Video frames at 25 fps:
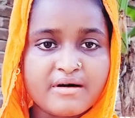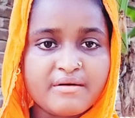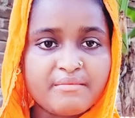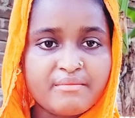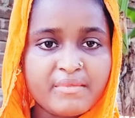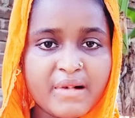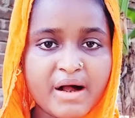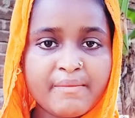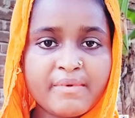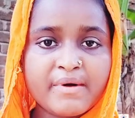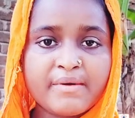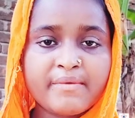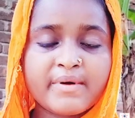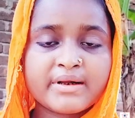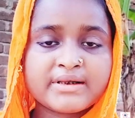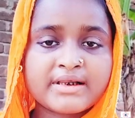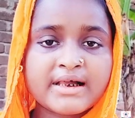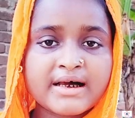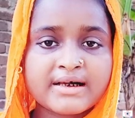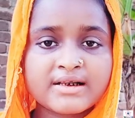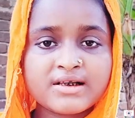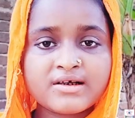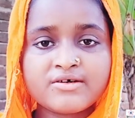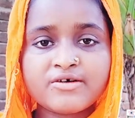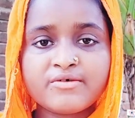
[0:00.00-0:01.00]
মা বাবা
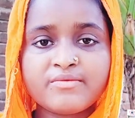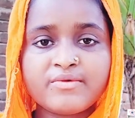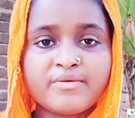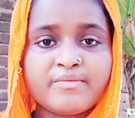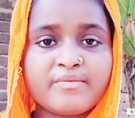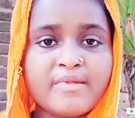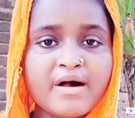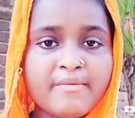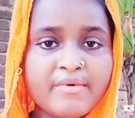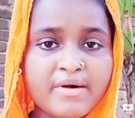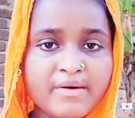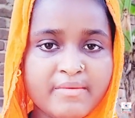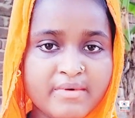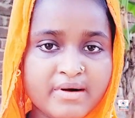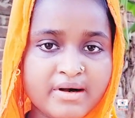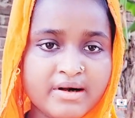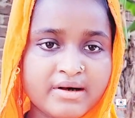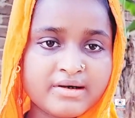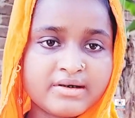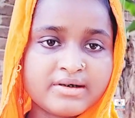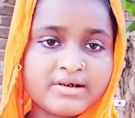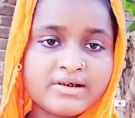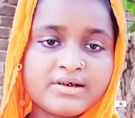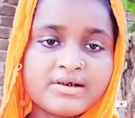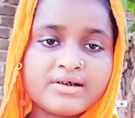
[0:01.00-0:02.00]
থাকলে কি মা বাবা
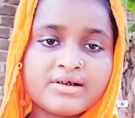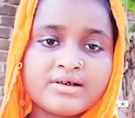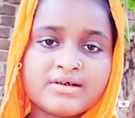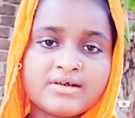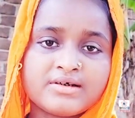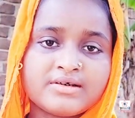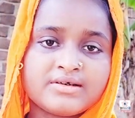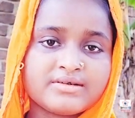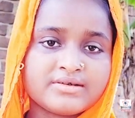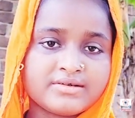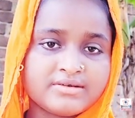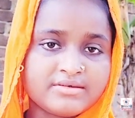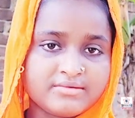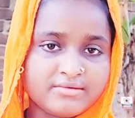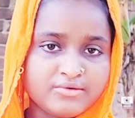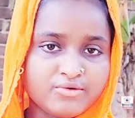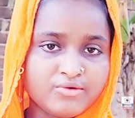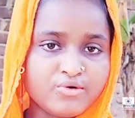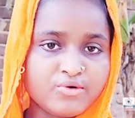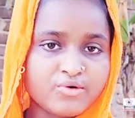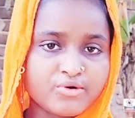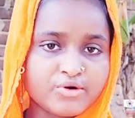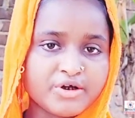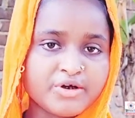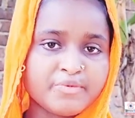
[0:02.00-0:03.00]

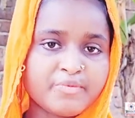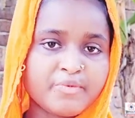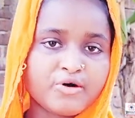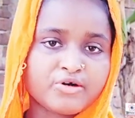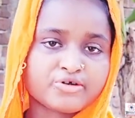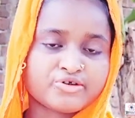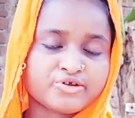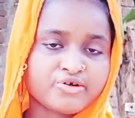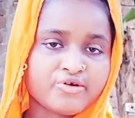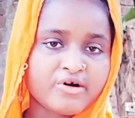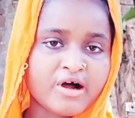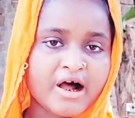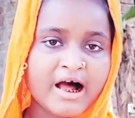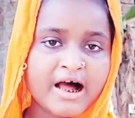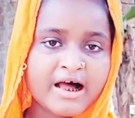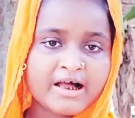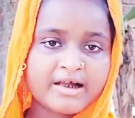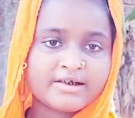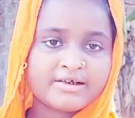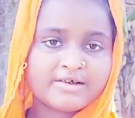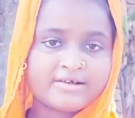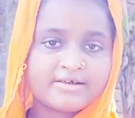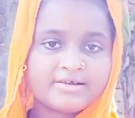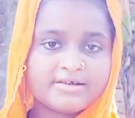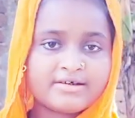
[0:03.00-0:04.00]
গরিব
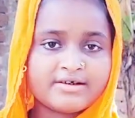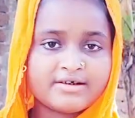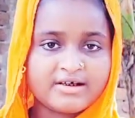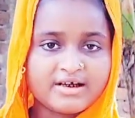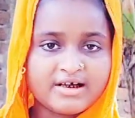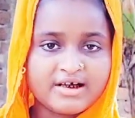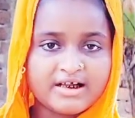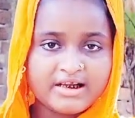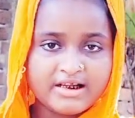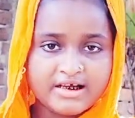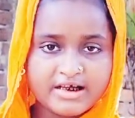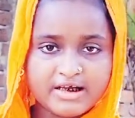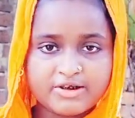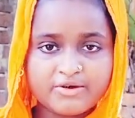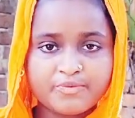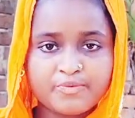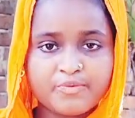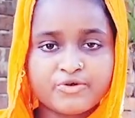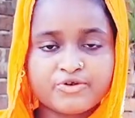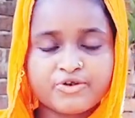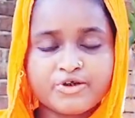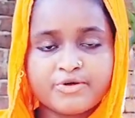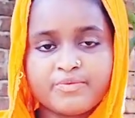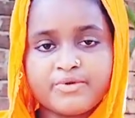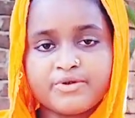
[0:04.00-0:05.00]
অসহায় আচ্ছা আচ্ছা
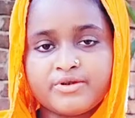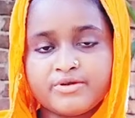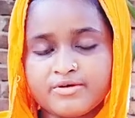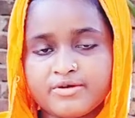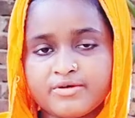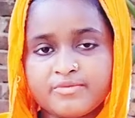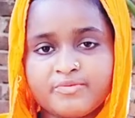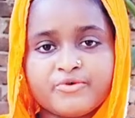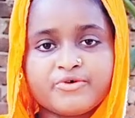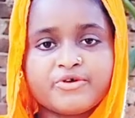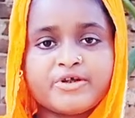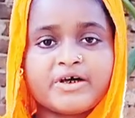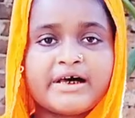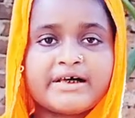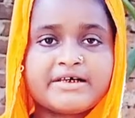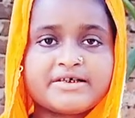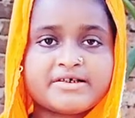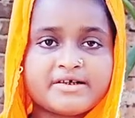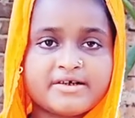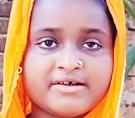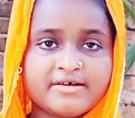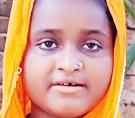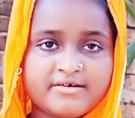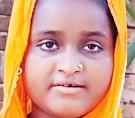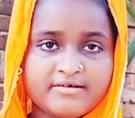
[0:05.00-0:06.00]
প্রতিবেদনে পড়ে আইছি